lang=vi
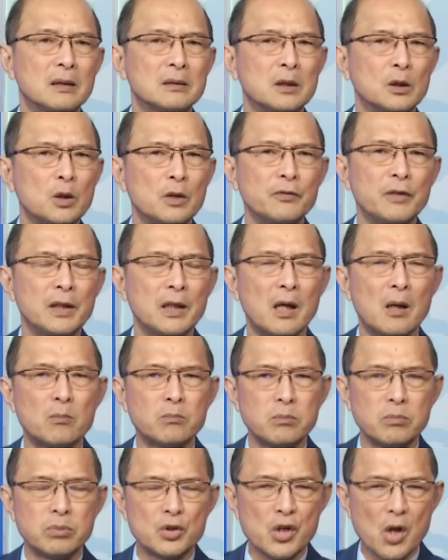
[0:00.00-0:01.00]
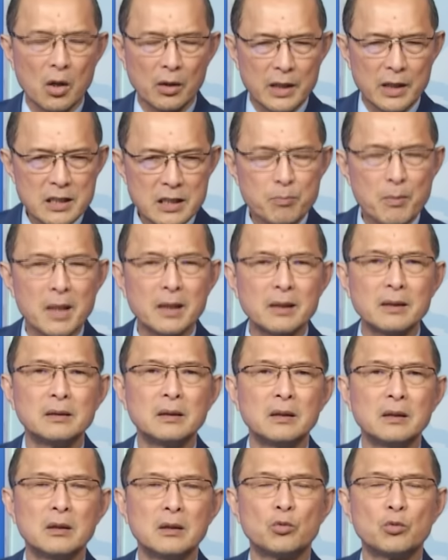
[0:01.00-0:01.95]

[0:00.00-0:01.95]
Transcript: thưa quý vị ông John Eastman,